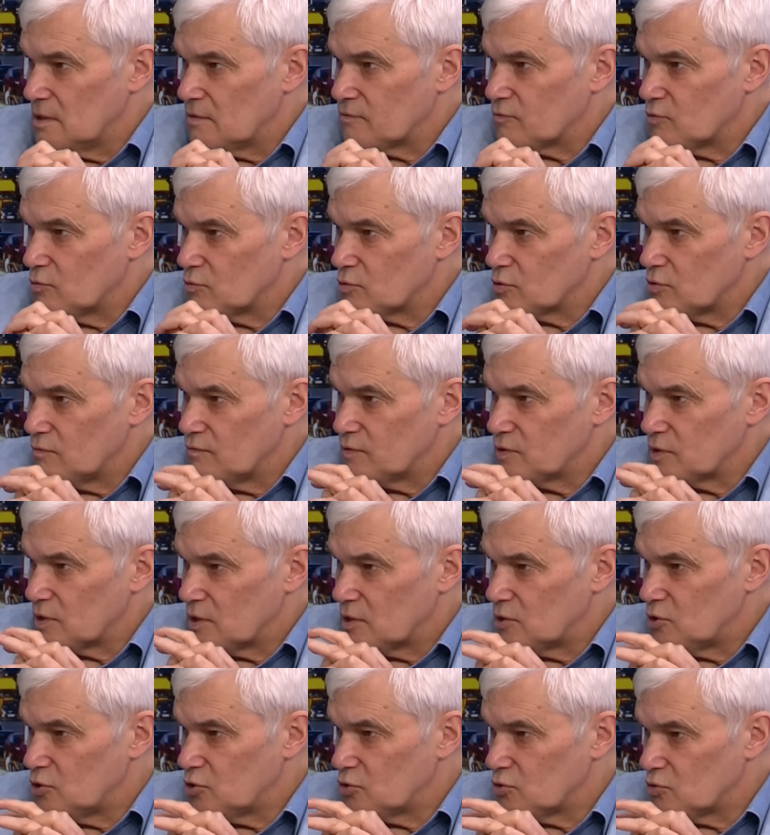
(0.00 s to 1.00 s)
в том, что
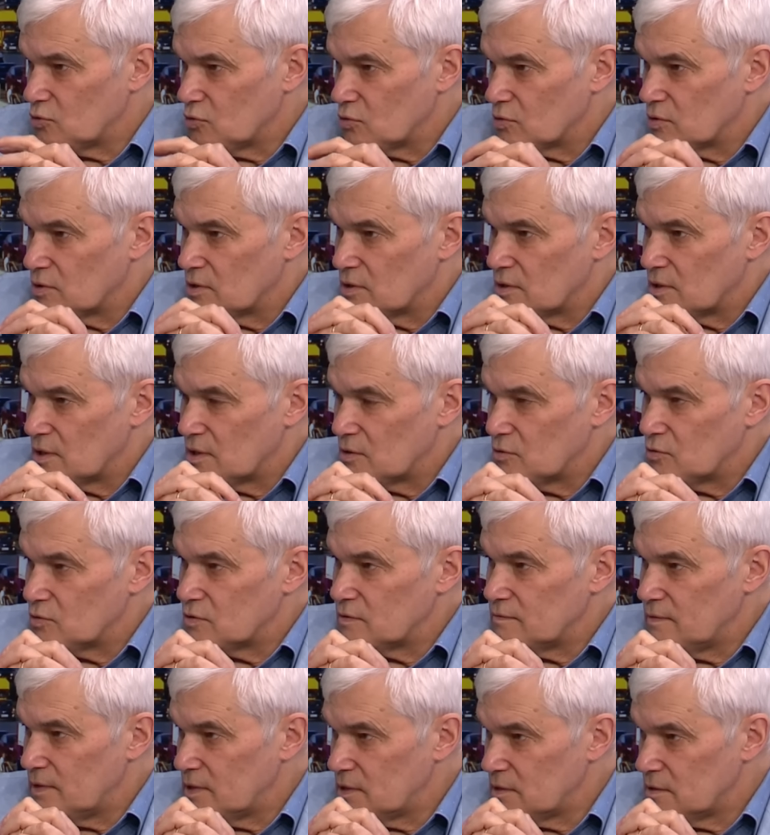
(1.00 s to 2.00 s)
высокочастотная
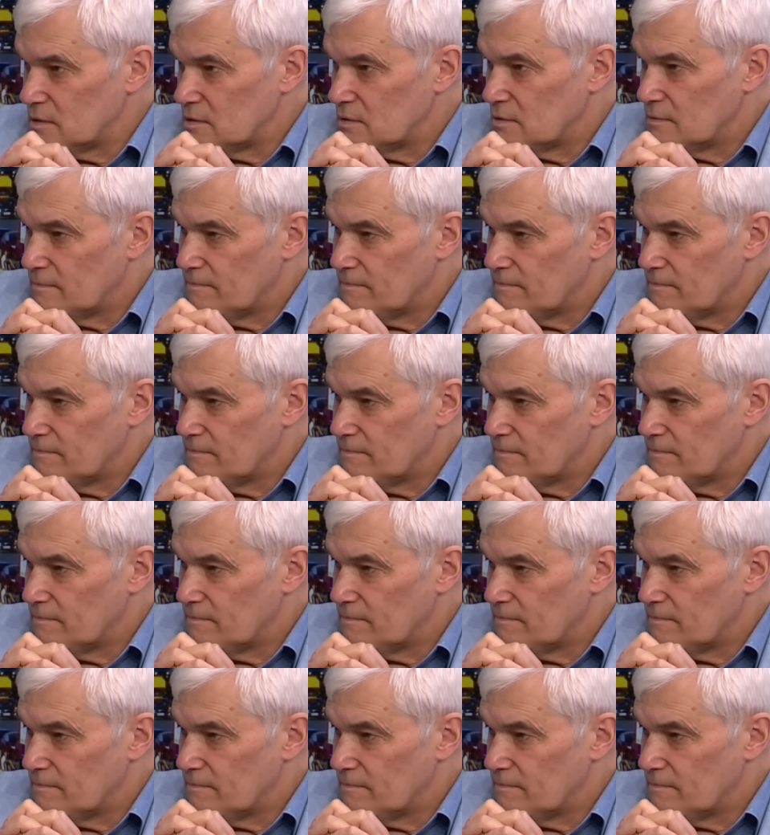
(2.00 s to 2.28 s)
радиосвязь,